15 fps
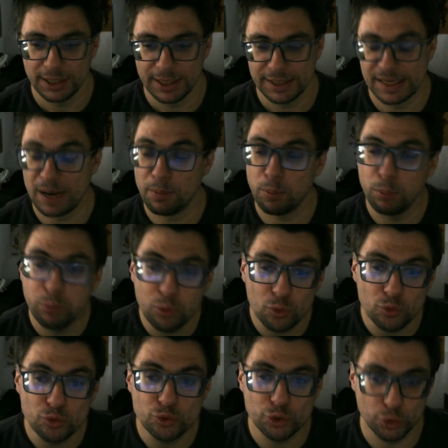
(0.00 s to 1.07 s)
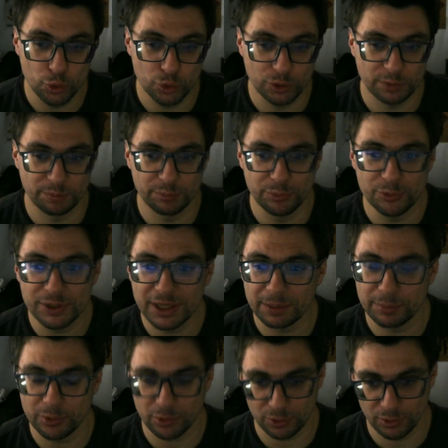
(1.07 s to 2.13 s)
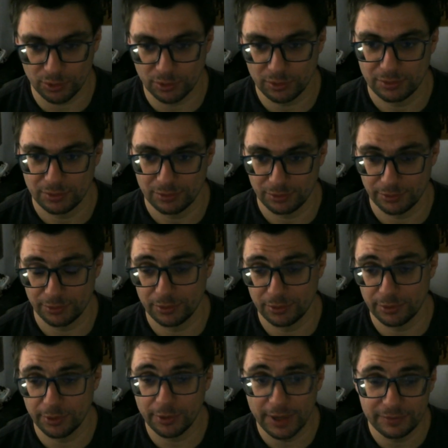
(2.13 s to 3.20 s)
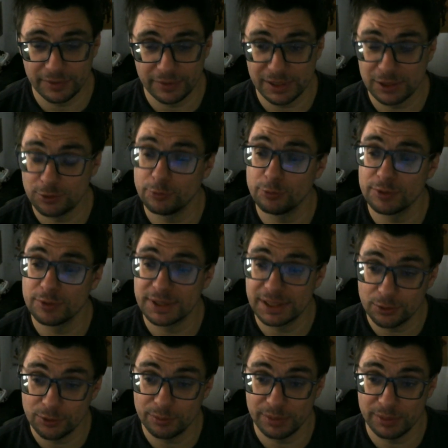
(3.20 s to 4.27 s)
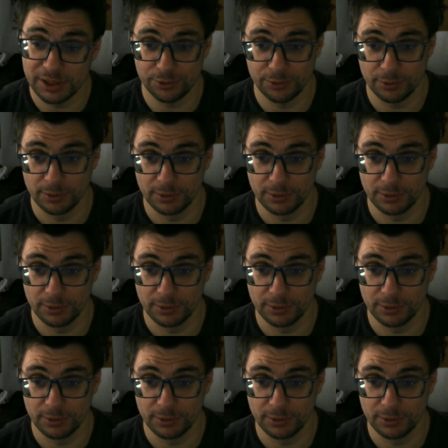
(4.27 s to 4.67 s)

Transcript: Il y a beaucoup de choses plus importantes dans la vie que vos égaux, messieurs.